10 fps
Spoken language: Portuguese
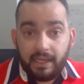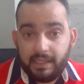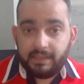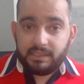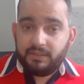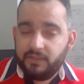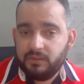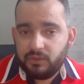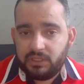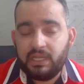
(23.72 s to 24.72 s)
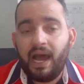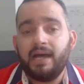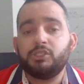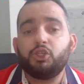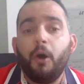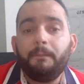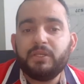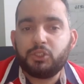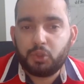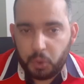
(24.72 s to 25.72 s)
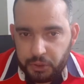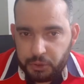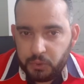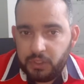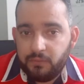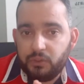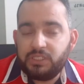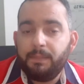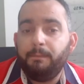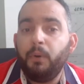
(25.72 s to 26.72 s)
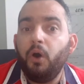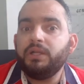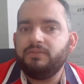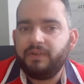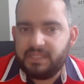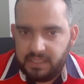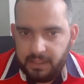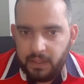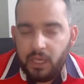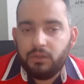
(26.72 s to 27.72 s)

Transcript: Galera, nesse vídeo eu vou te dar as opções do que você pode fazer.